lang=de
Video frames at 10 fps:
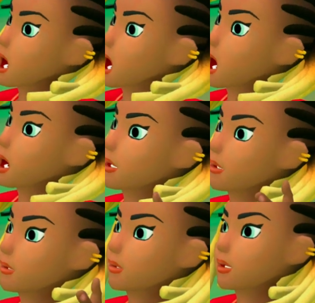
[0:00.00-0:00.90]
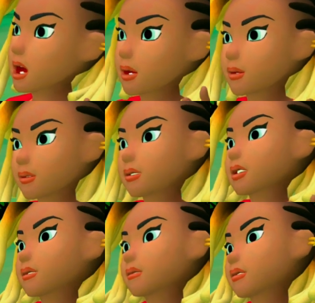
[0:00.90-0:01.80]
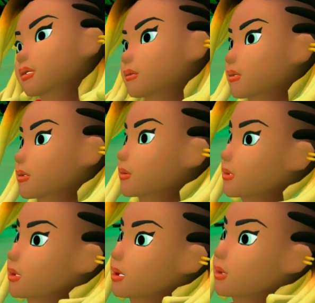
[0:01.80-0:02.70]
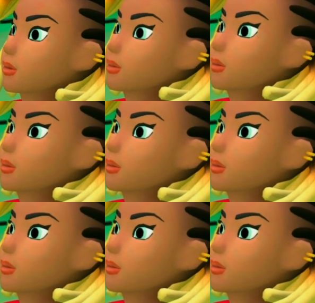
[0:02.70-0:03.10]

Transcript: In den Synagogen wird man euch sogar foltern.